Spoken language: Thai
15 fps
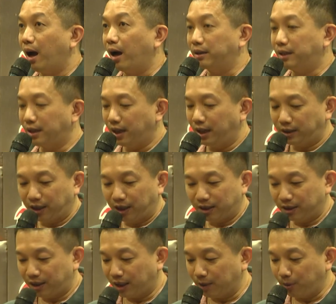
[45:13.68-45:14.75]
ที่เคยเจอคื
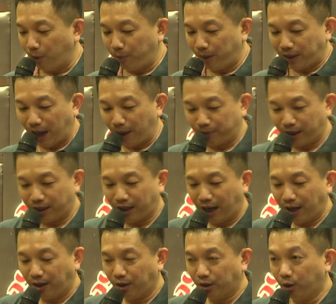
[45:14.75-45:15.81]
อถ้าเกิดผมไปทำใก
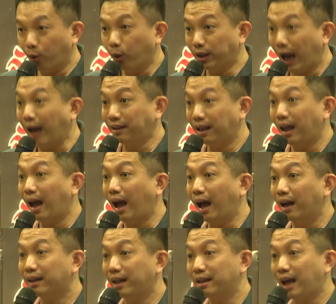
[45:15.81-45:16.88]
ล้ๆโทรทัศน์นะฮะ
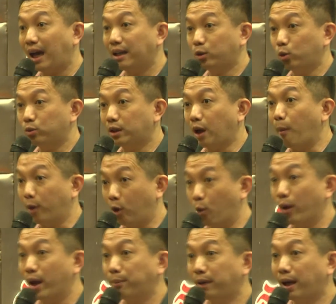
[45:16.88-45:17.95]
ใกล้ๆเตาไมโคร
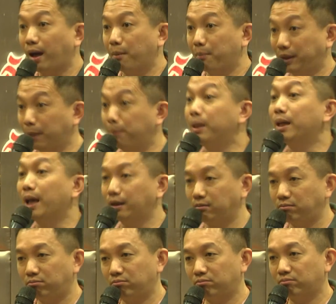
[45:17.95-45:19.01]
เวฟเนี่ยมันจะเพี้ยน
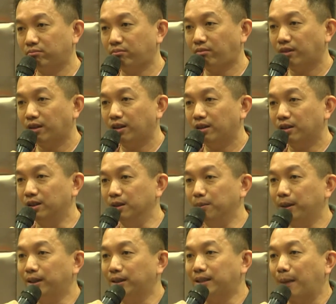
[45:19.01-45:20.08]
คือ
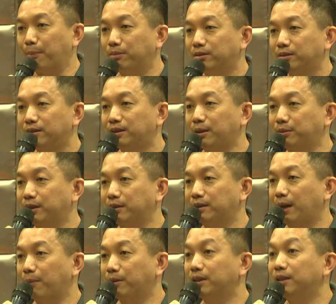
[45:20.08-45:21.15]
มันจะจับ จับ
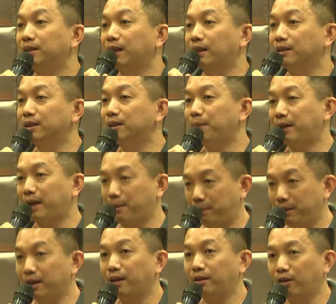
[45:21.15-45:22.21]
จับคลื่นคลื่นแม่เหล็ก
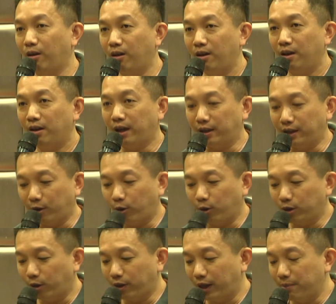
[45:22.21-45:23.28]
เพี้ยนเนาะงั้นเรา
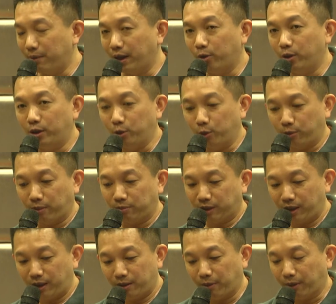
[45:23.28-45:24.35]
เราคาลิเบรตควรจะอยู่
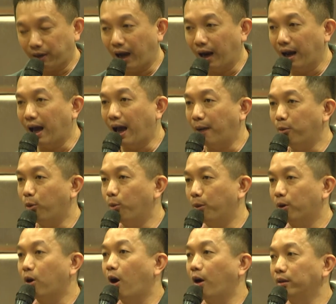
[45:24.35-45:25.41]
ที่แบบห่างๆพวกอุป
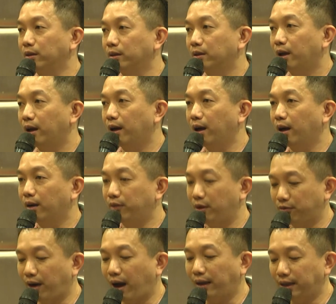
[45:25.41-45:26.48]
กรณ์ไฟ
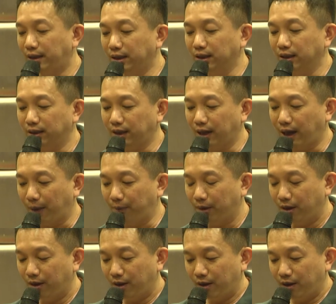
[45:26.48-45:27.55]
ฟ้านิดหนึ่งนะครับ
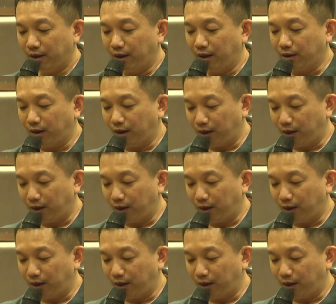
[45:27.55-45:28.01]
แล้วก็